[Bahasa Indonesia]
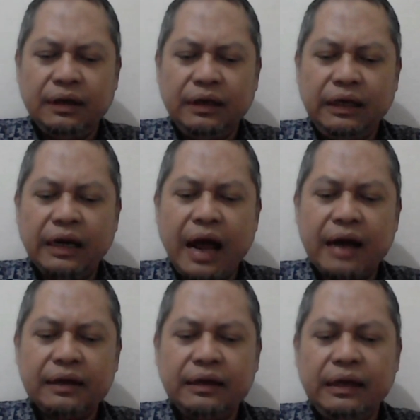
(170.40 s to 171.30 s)

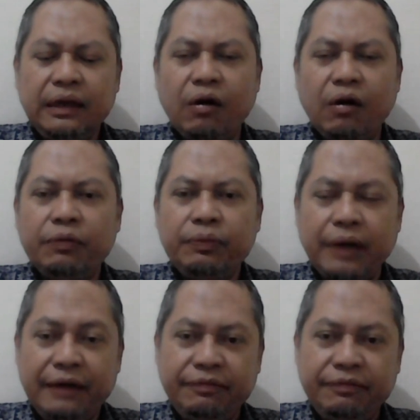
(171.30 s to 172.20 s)
Hierarchy of
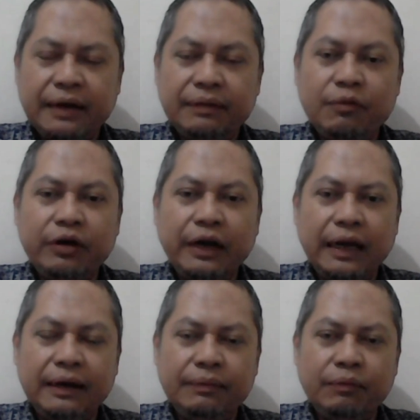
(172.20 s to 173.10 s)
Effect
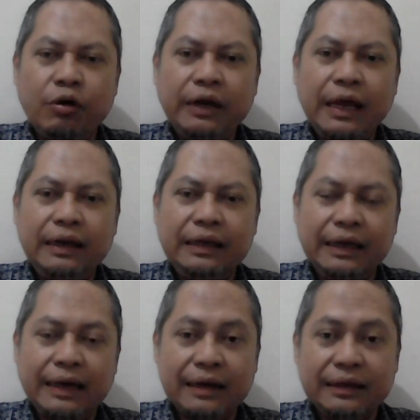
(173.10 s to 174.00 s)
Model, model
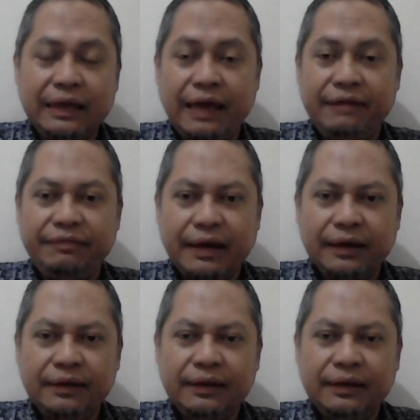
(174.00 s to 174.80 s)
hierarki efek.